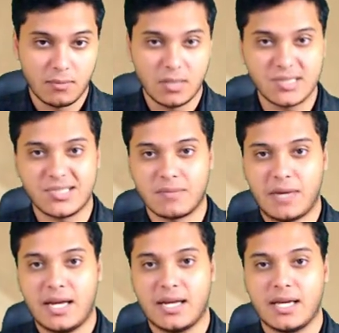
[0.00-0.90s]
مصدر
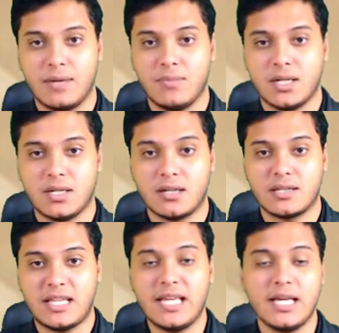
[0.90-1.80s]
معانا كان من ار
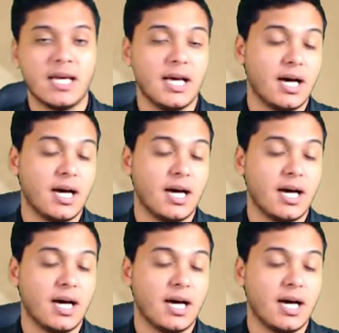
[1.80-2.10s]
تي